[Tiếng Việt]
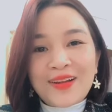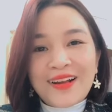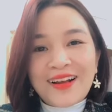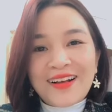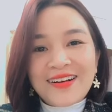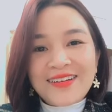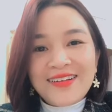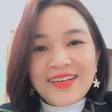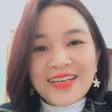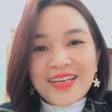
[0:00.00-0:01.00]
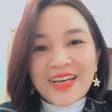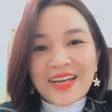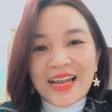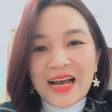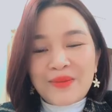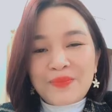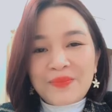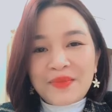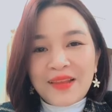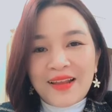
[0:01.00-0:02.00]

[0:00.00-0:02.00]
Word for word: anh cũng là một người